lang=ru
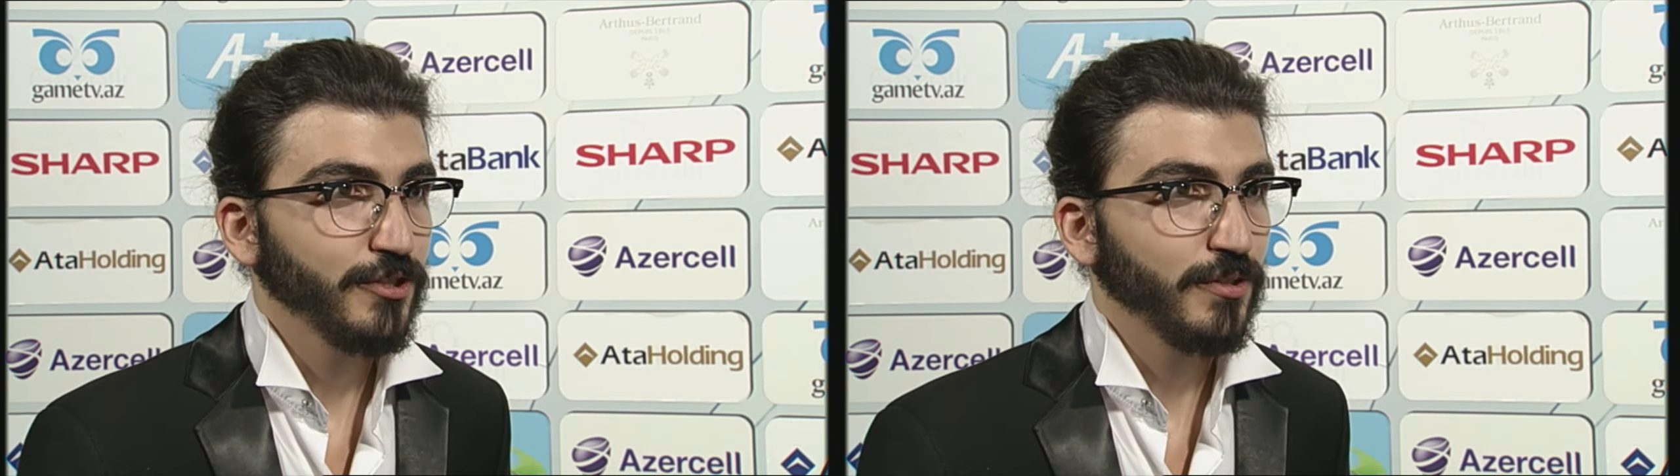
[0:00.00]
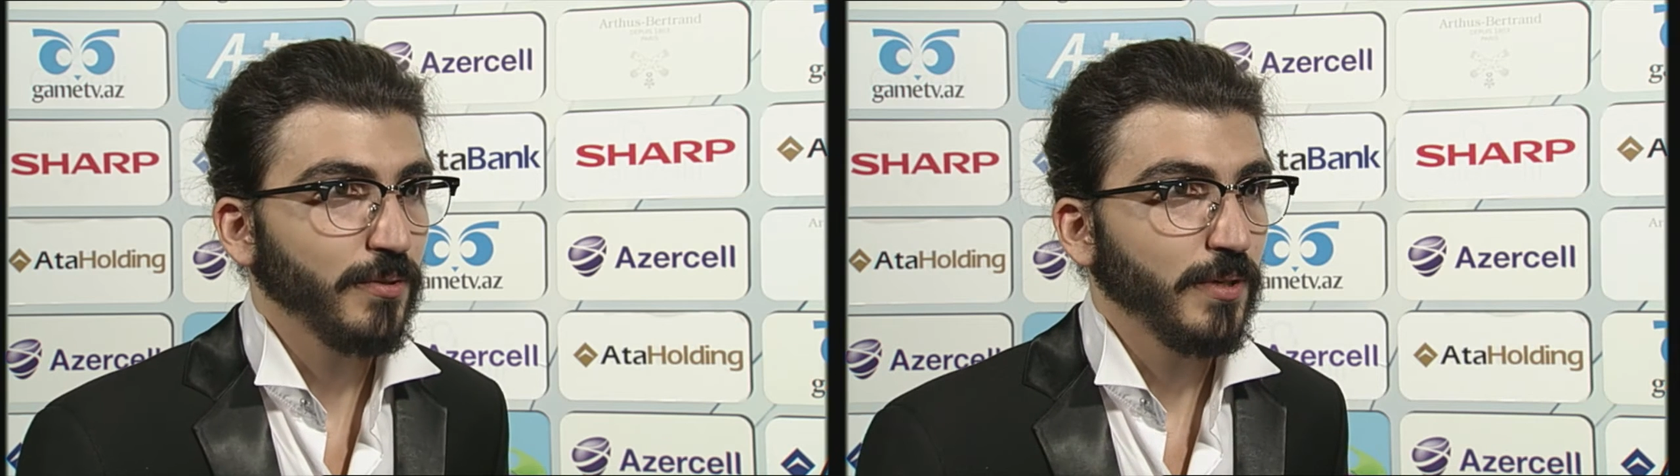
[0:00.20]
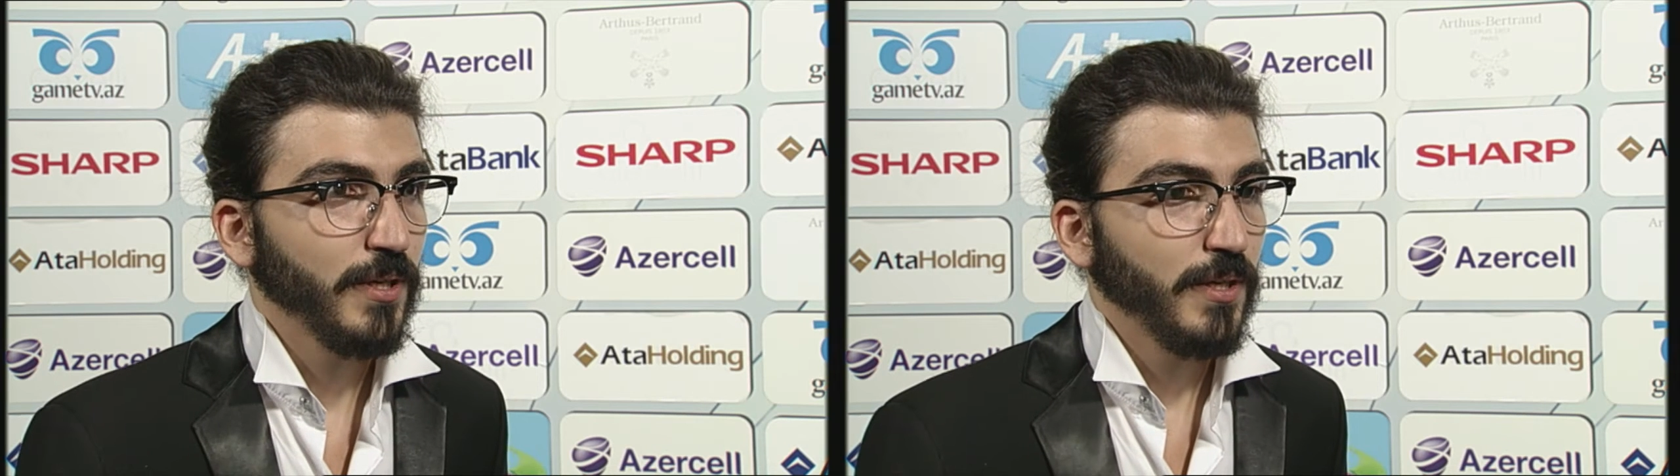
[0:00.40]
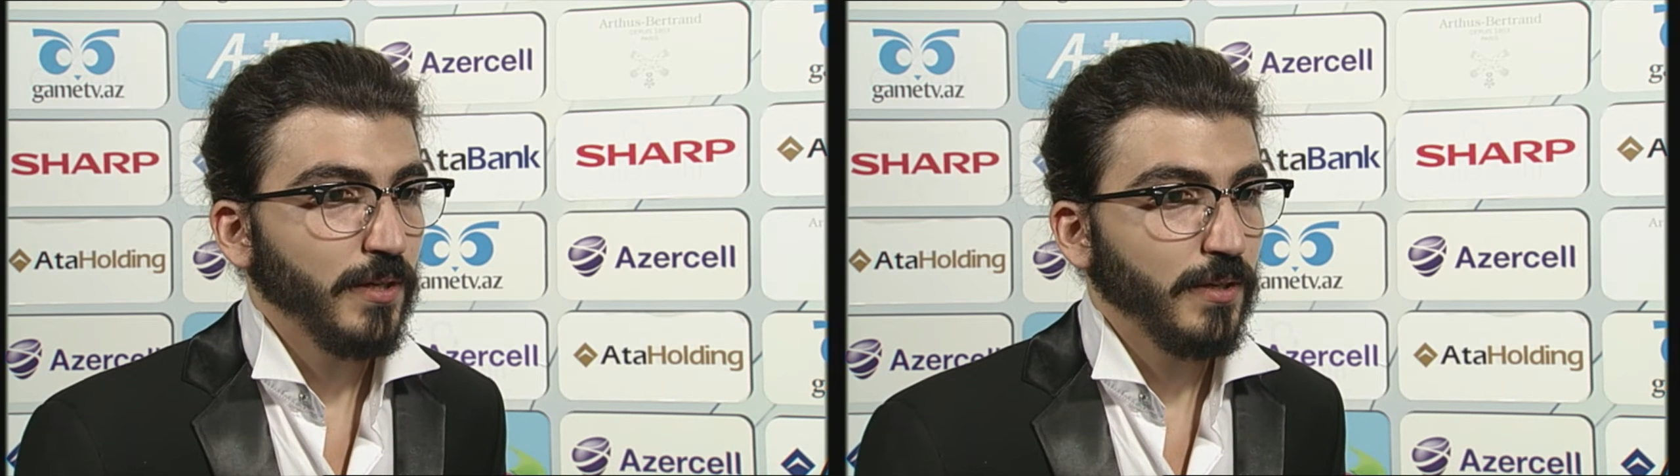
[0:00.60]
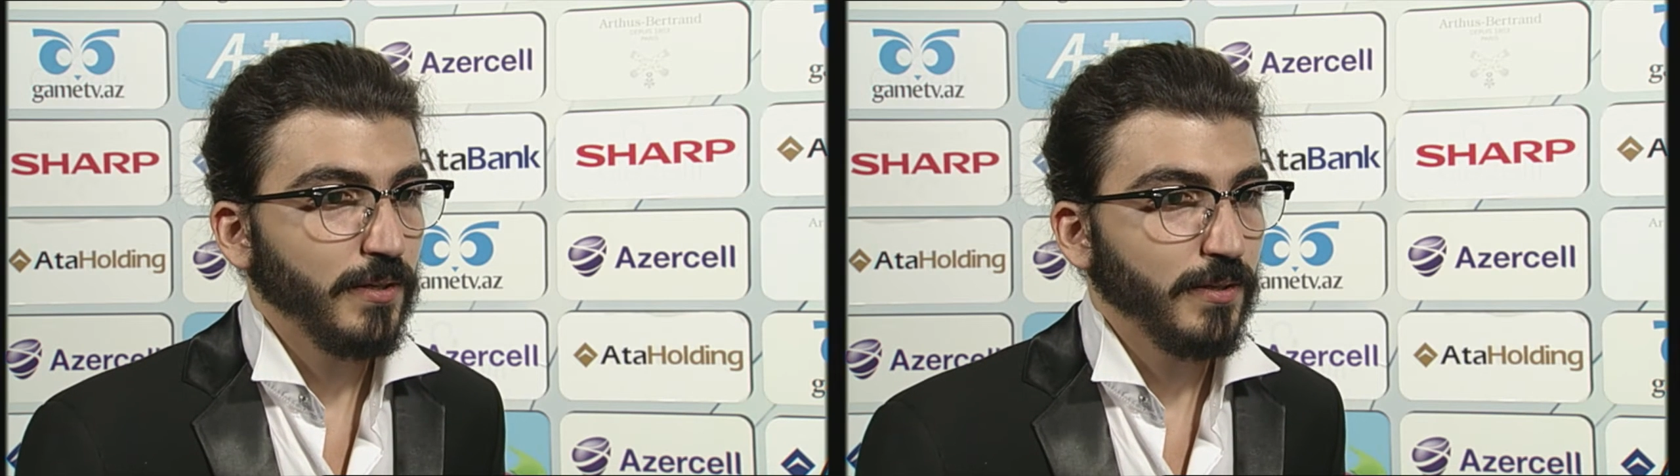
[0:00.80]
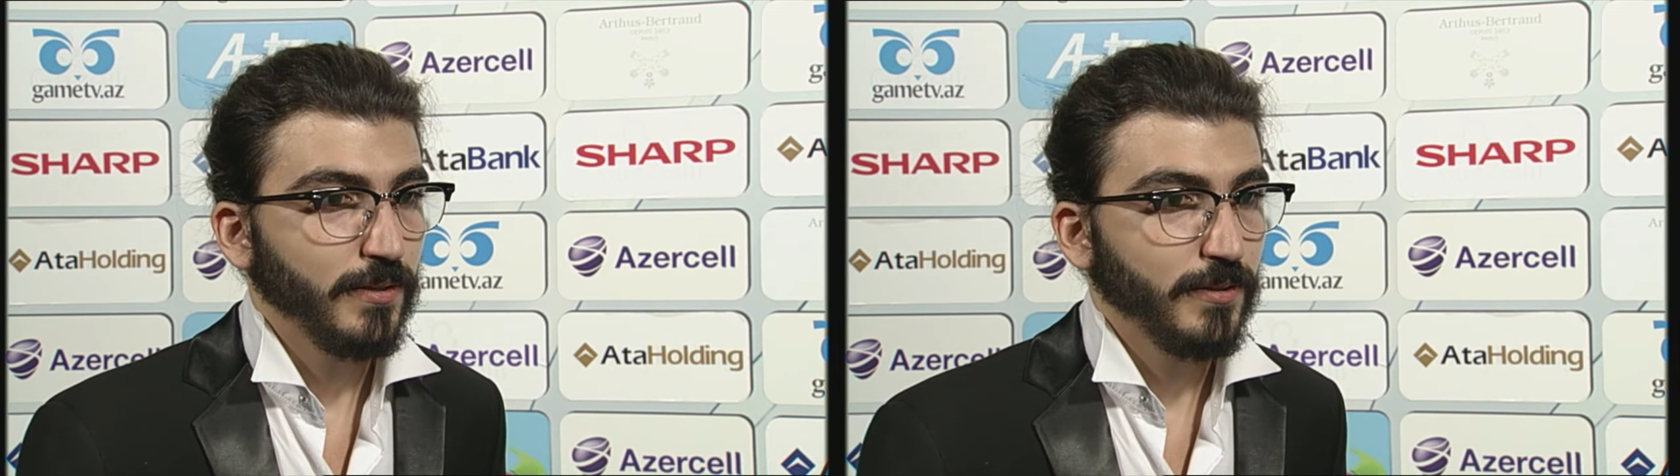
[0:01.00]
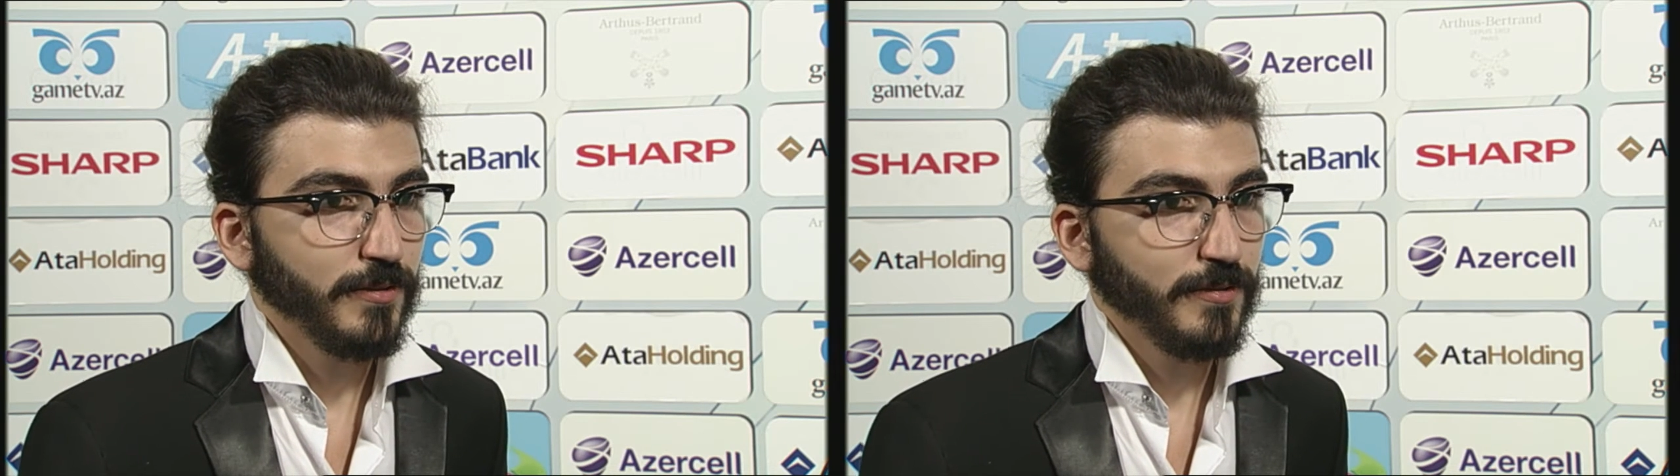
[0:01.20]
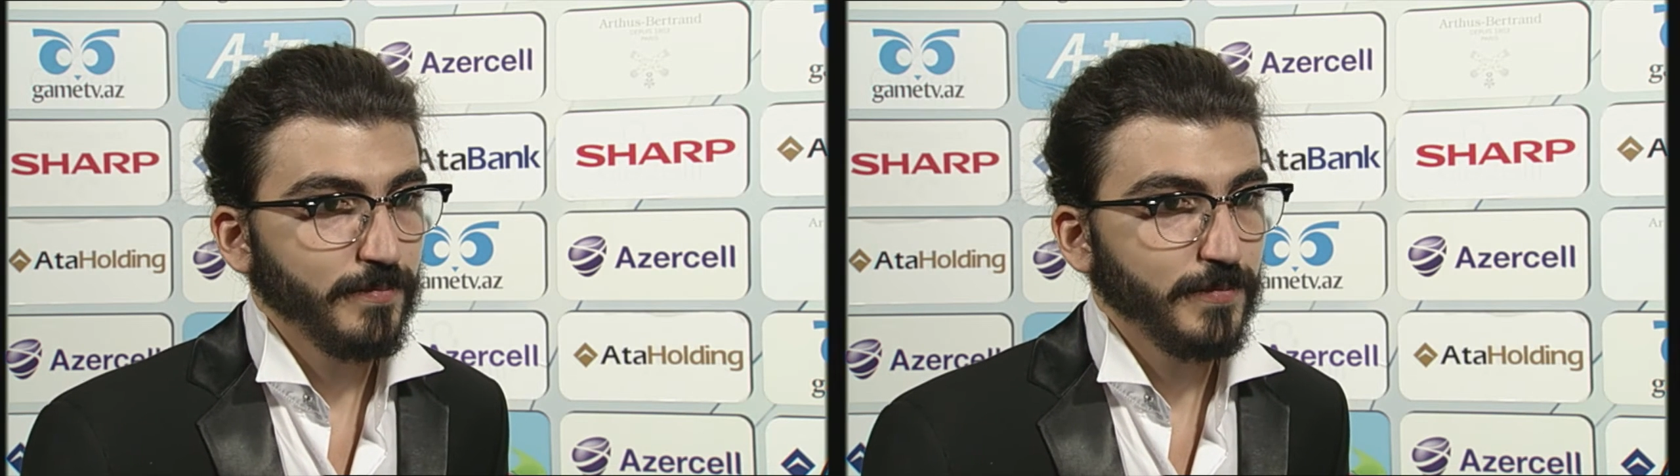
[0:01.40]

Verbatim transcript: что э,